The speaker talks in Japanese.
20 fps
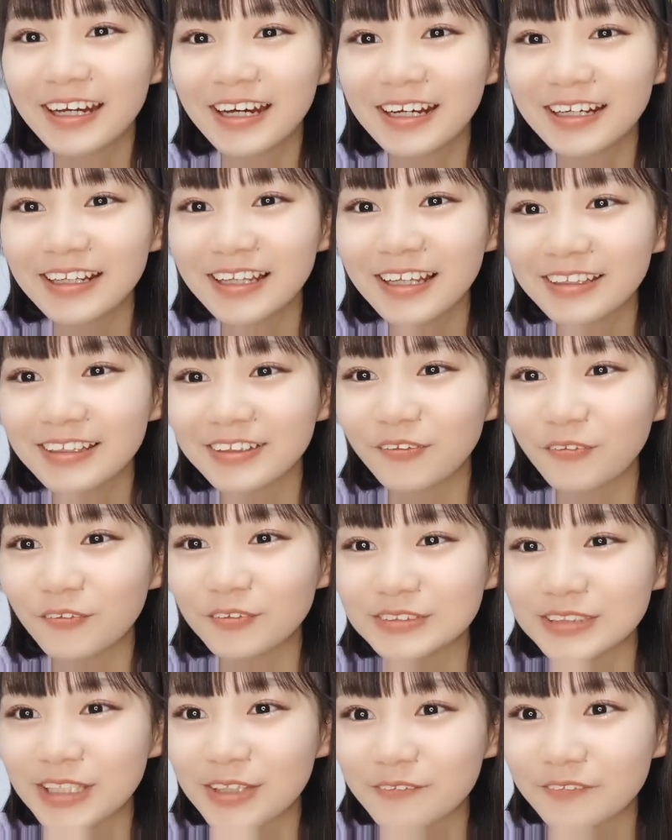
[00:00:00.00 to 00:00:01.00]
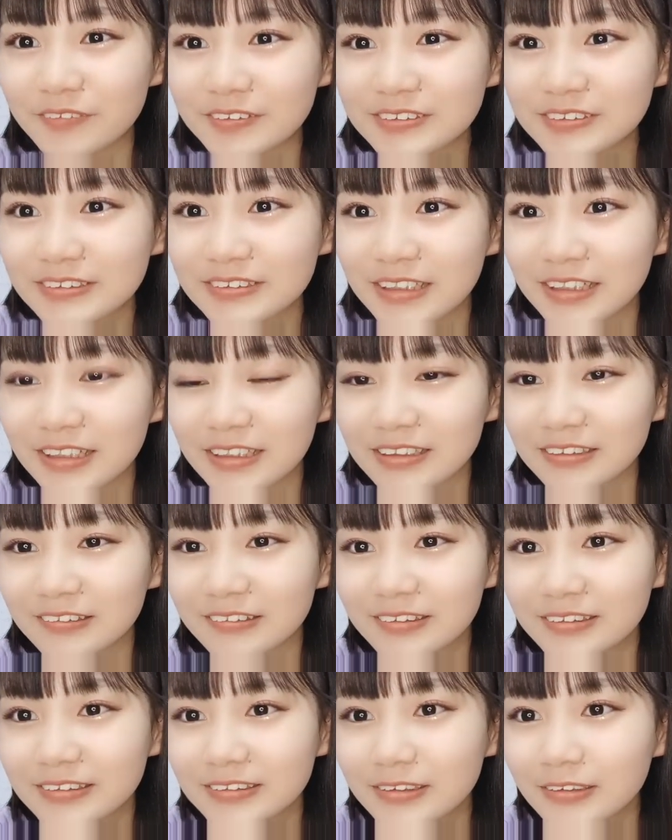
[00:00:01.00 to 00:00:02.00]
ありがとうございます。投げてく
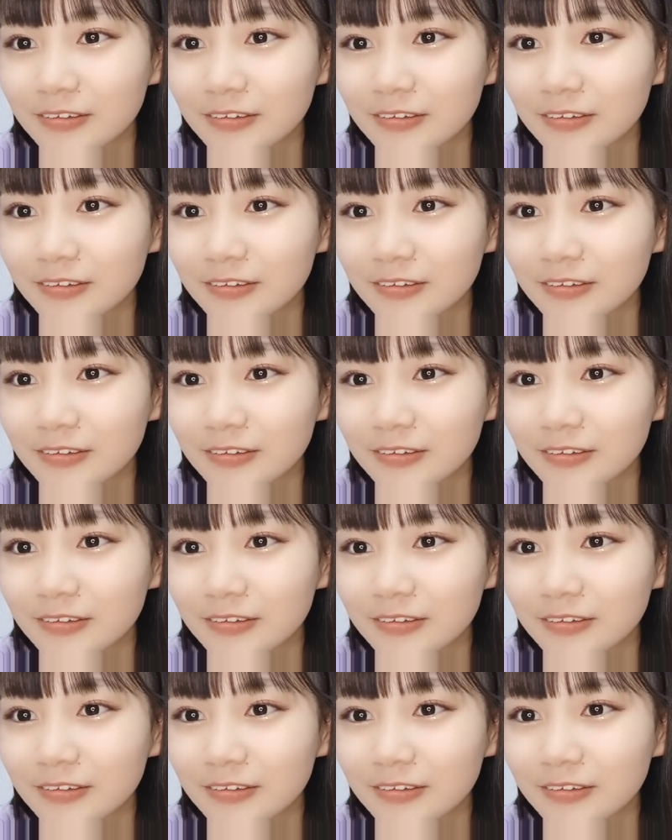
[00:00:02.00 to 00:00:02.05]
ださい。